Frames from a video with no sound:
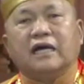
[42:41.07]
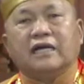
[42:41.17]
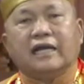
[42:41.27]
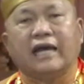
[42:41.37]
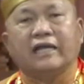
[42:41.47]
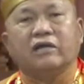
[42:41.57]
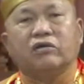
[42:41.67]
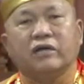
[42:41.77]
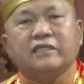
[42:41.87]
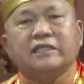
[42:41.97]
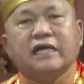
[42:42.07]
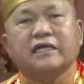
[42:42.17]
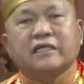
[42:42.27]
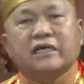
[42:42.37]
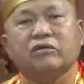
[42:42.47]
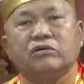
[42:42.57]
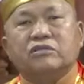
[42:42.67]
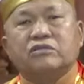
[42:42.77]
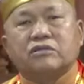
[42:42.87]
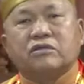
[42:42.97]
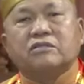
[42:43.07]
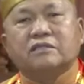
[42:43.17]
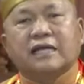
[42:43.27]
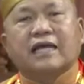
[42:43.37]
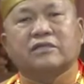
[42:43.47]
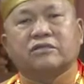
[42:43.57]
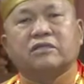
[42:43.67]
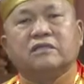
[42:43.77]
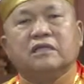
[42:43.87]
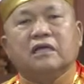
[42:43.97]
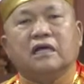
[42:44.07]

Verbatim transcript: 来回向给瘟神、煞神，